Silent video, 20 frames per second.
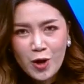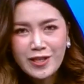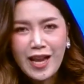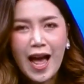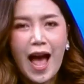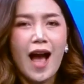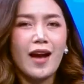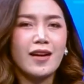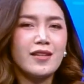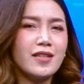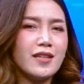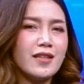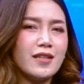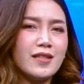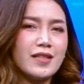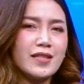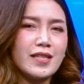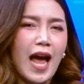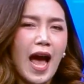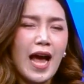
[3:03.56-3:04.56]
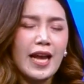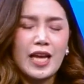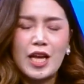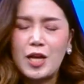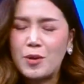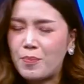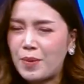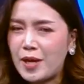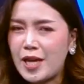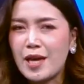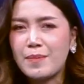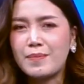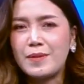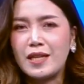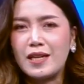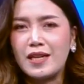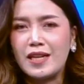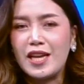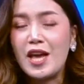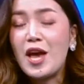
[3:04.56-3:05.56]
องทางอื่นๆ ได้อีกเพียบ
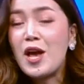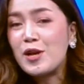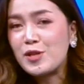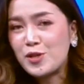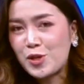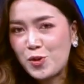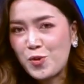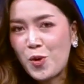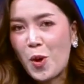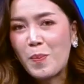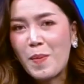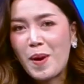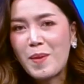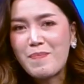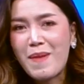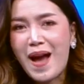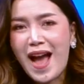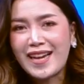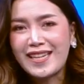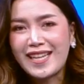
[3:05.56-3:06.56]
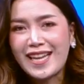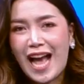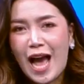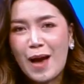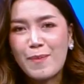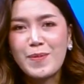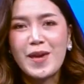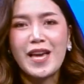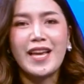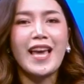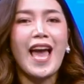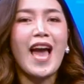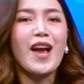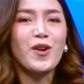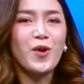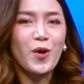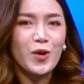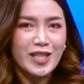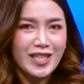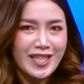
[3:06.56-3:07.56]
เลย สะดวกมากๆนะคะ เพียงแค่
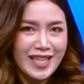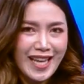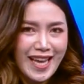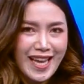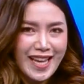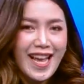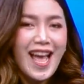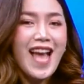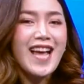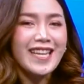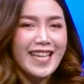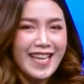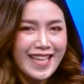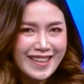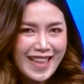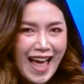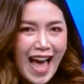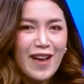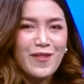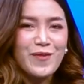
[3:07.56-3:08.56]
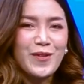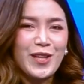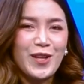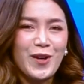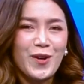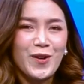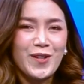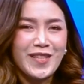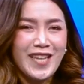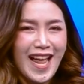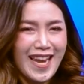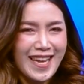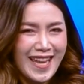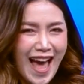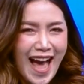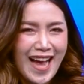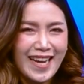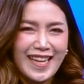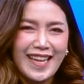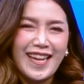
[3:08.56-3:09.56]
กดลิงก์ที่ใต้วิดีโอด้าน
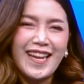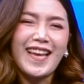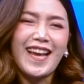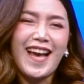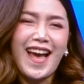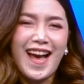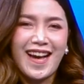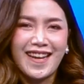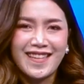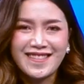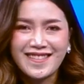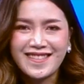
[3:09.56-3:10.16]
ล่างนี้เลยค่ะ